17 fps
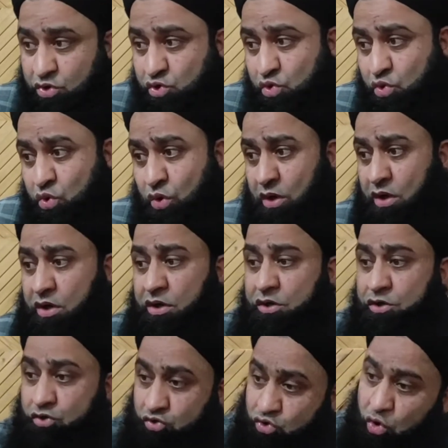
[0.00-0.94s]
असूल
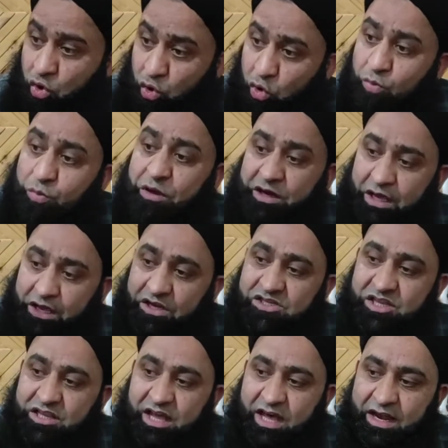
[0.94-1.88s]
जो ऊपर के
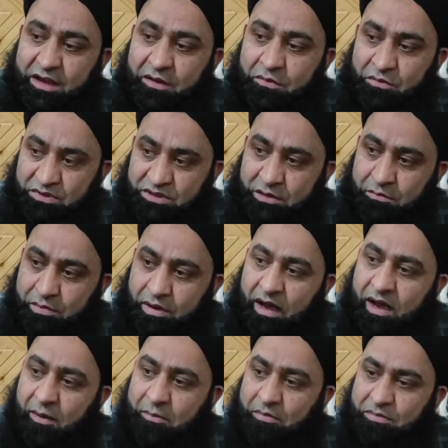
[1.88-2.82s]
रिश्तेदार हैं मसलन
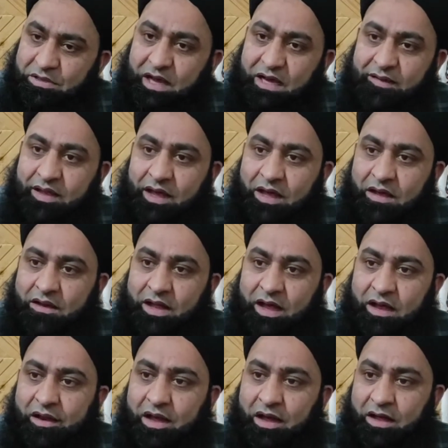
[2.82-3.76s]
बाप दादा
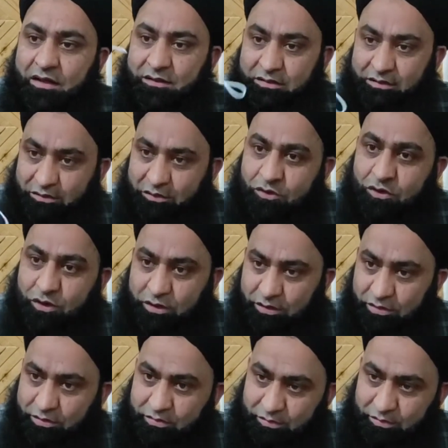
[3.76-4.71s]
नाना और
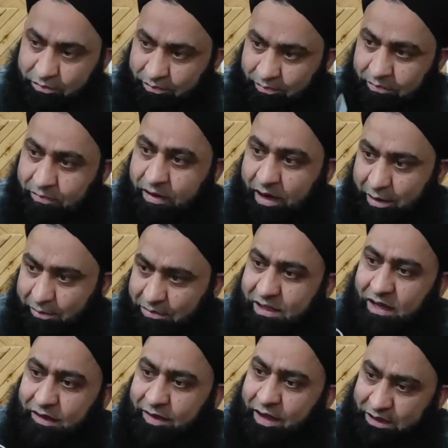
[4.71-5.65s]
बाप
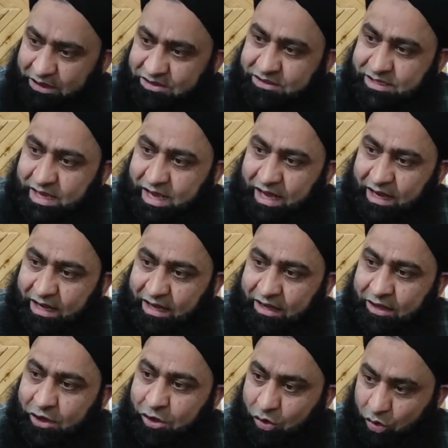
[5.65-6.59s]
दादा इसके आगे
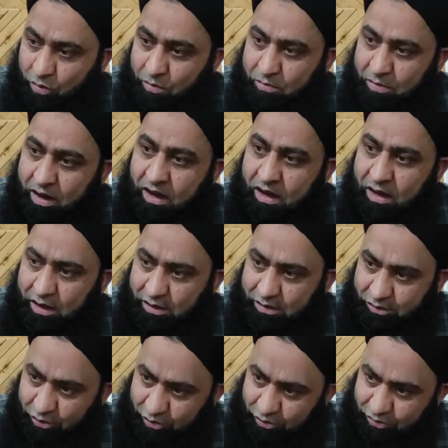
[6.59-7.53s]
और माँ
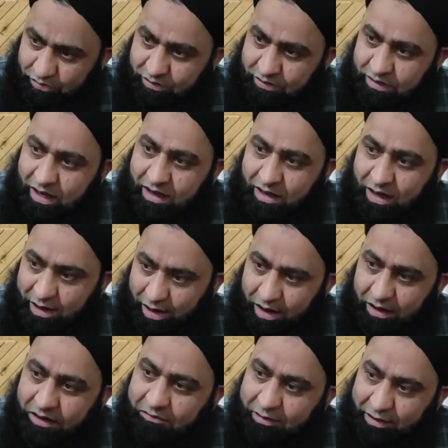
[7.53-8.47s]
और नाना
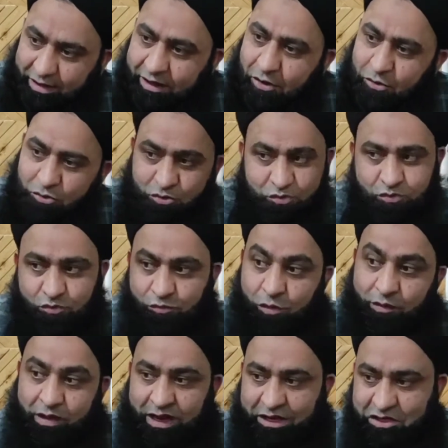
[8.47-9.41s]
नानी वगैरह
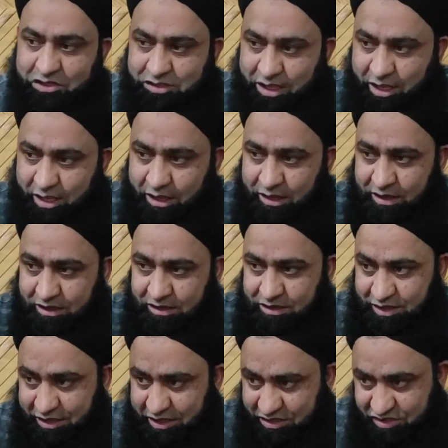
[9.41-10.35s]
वो वाला रिश्ता
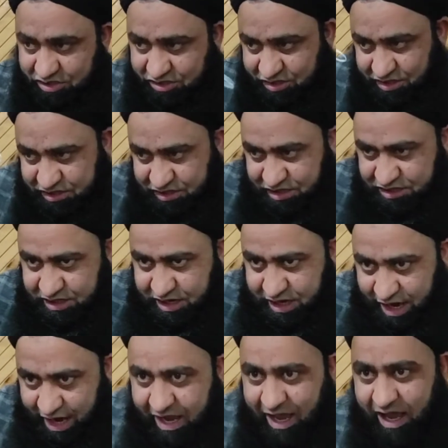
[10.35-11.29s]
यानी जिस रिश्ते से
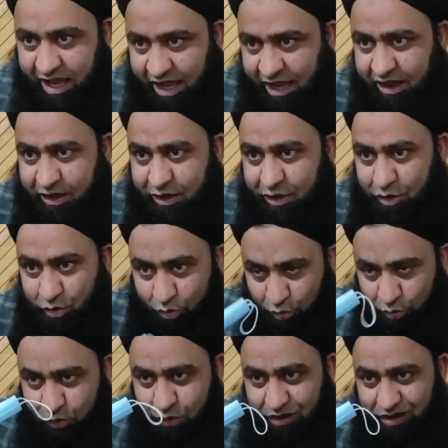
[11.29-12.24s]
आया है
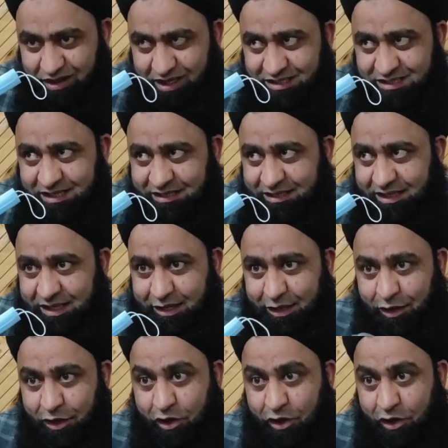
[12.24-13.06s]
उनको नहीं दे सकते